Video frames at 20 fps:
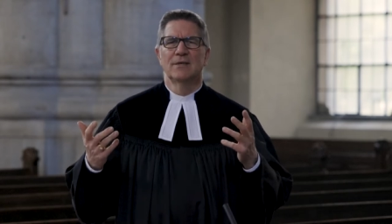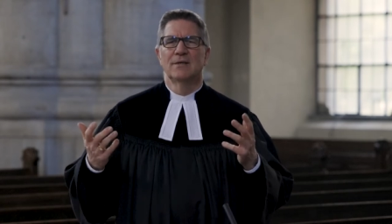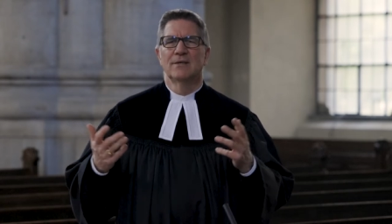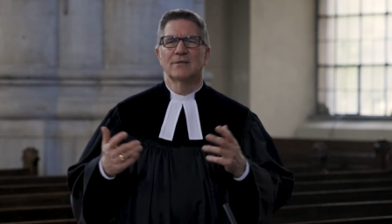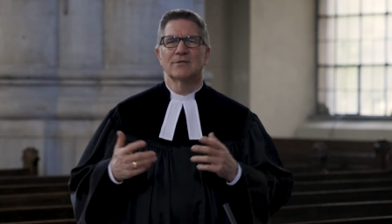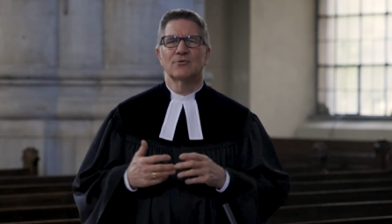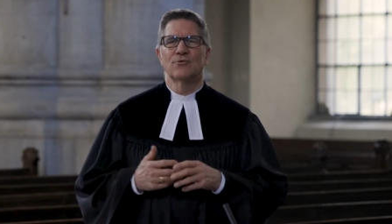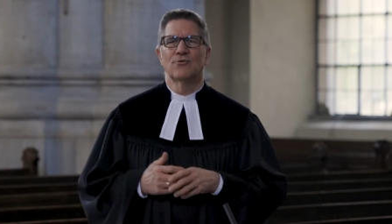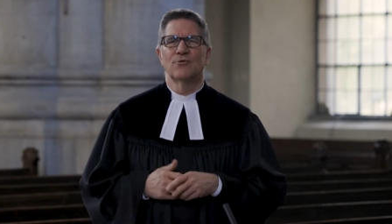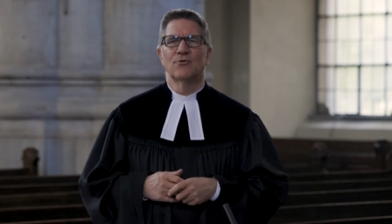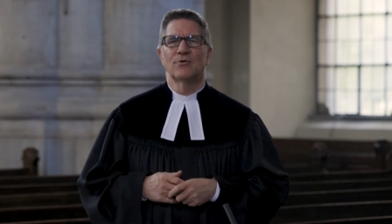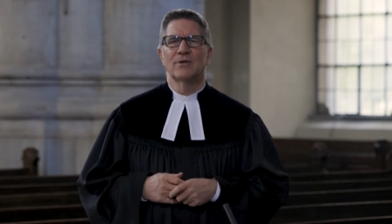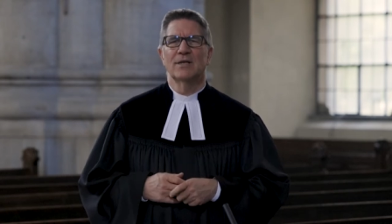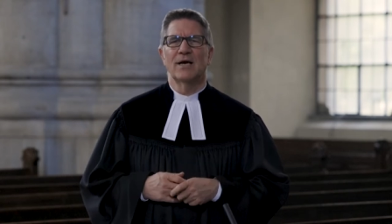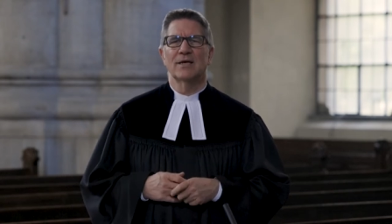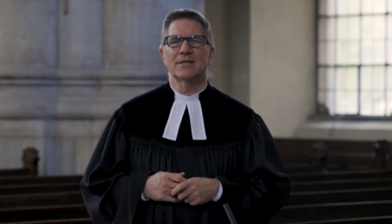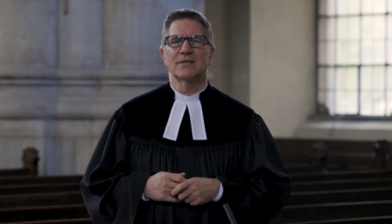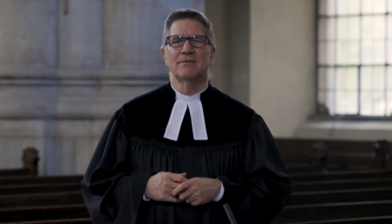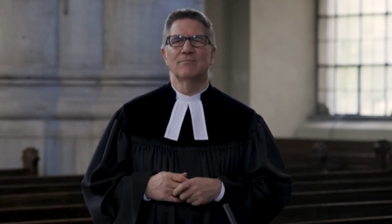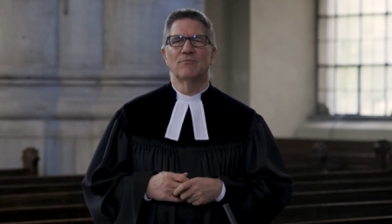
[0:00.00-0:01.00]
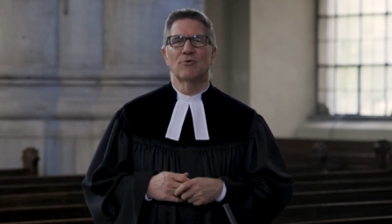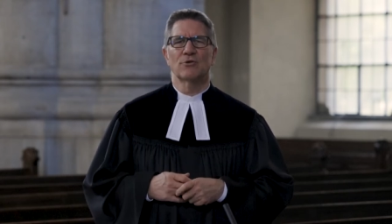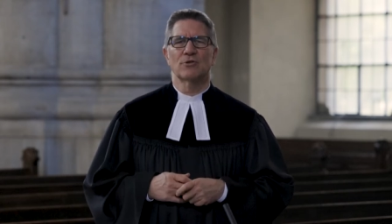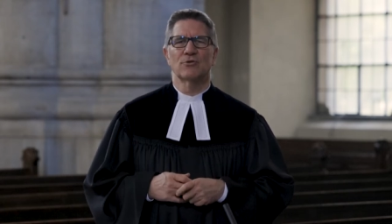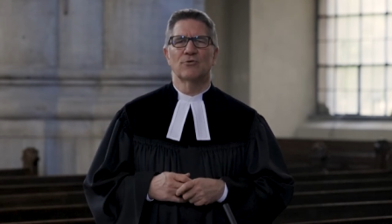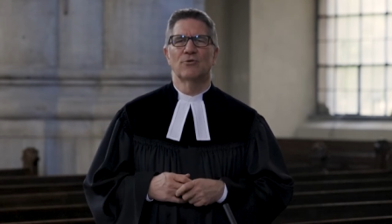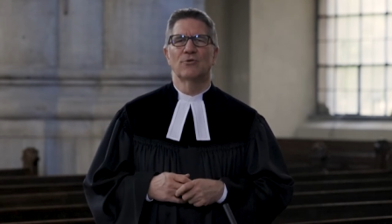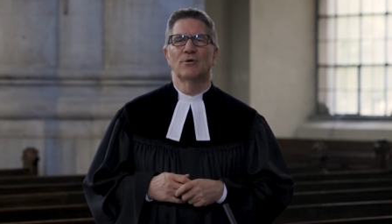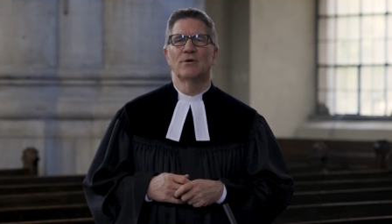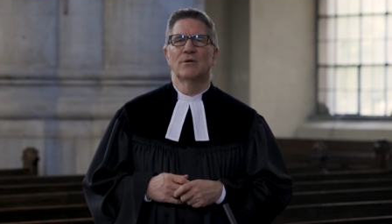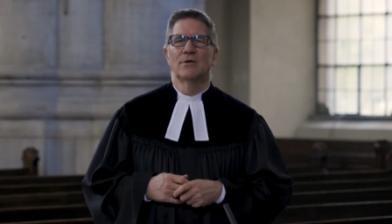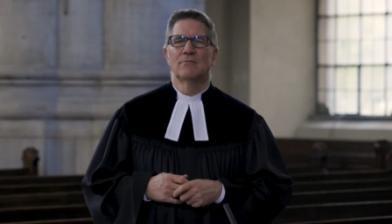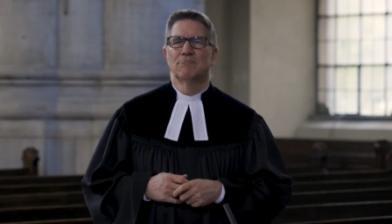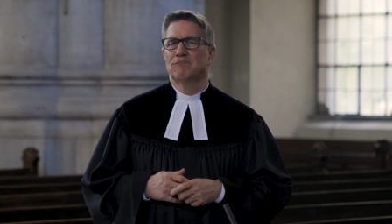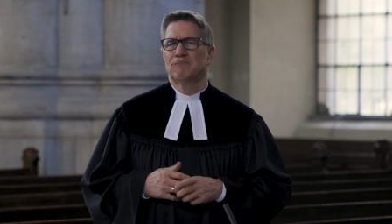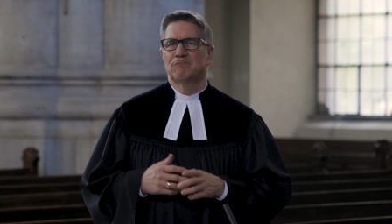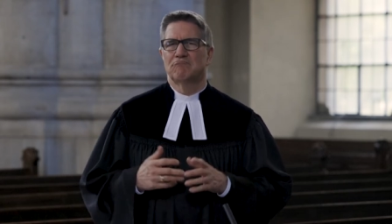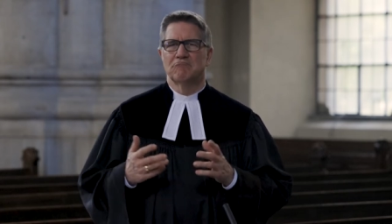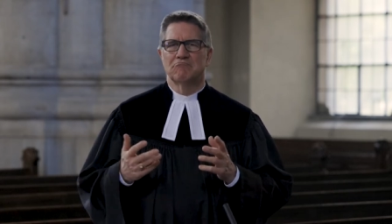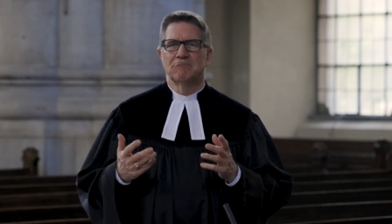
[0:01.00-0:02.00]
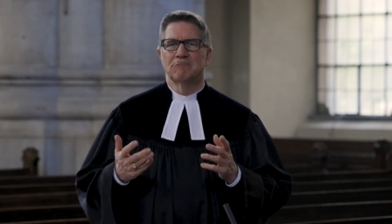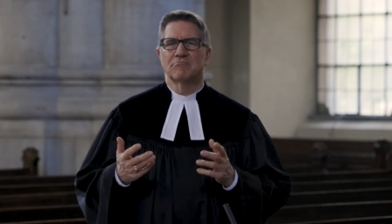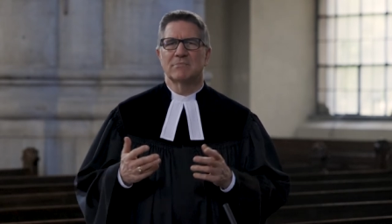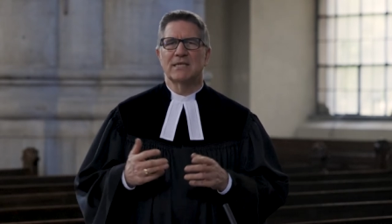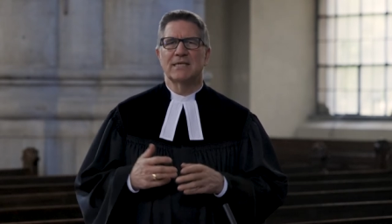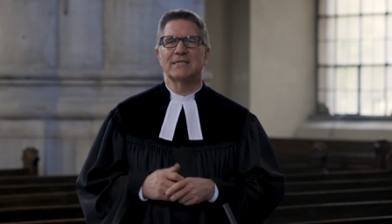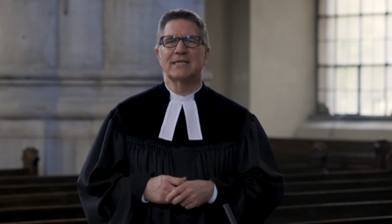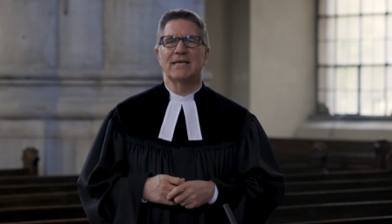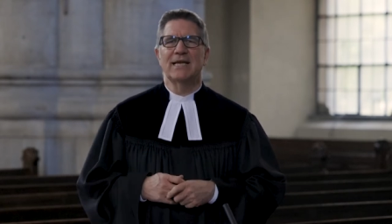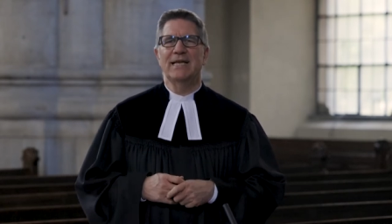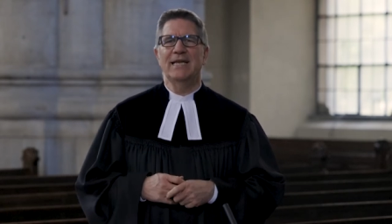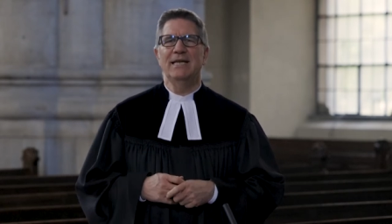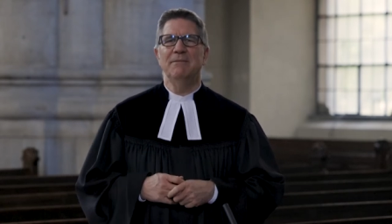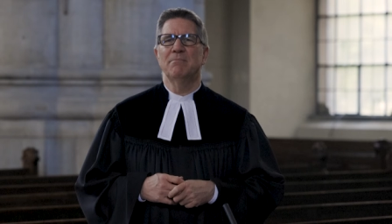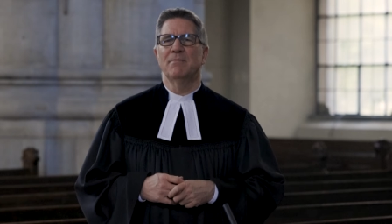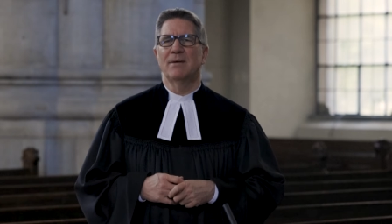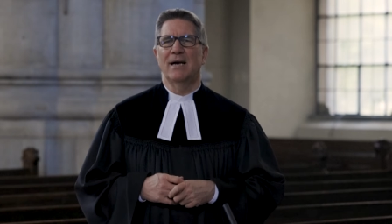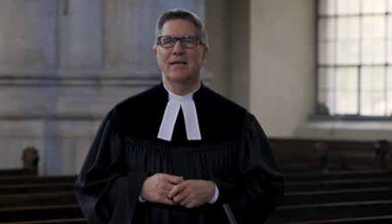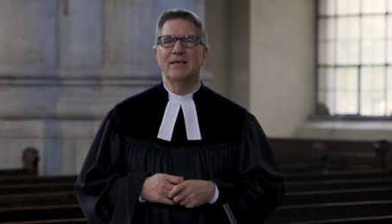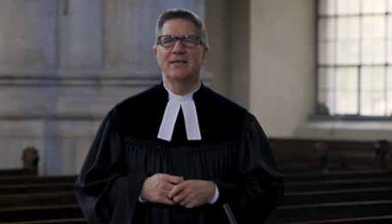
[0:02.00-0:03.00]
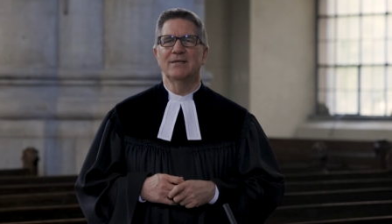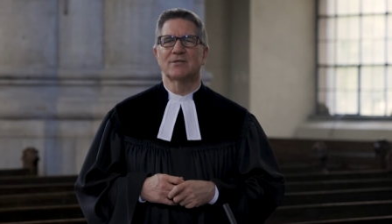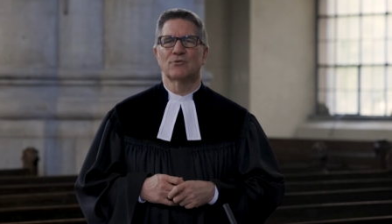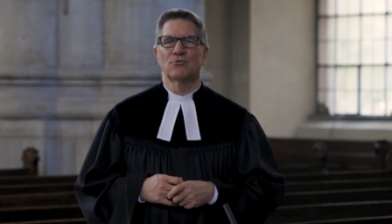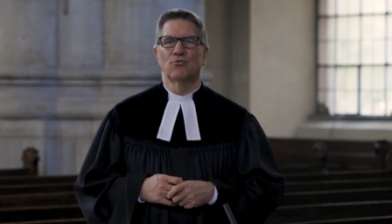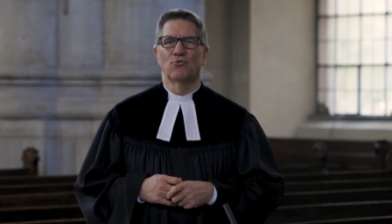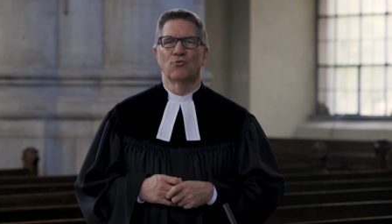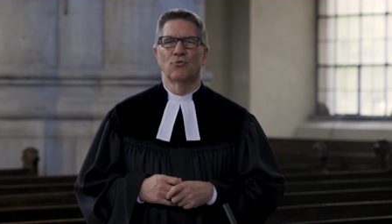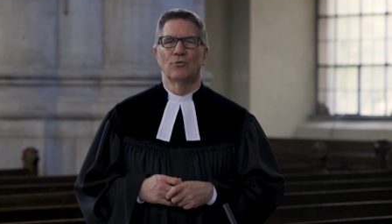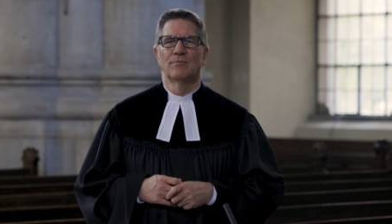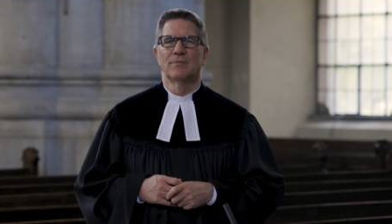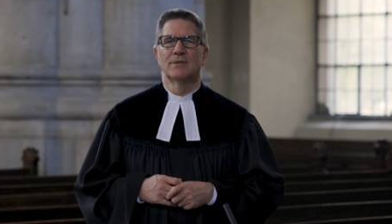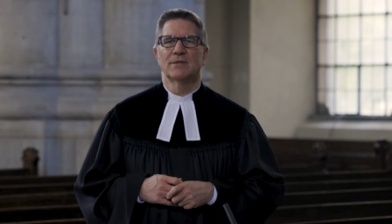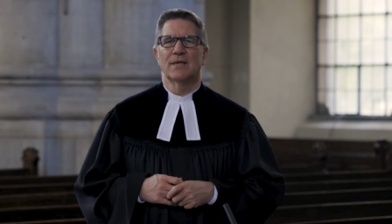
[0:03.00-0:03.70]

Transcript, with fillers: so nach dem Motto, das erleben alle so.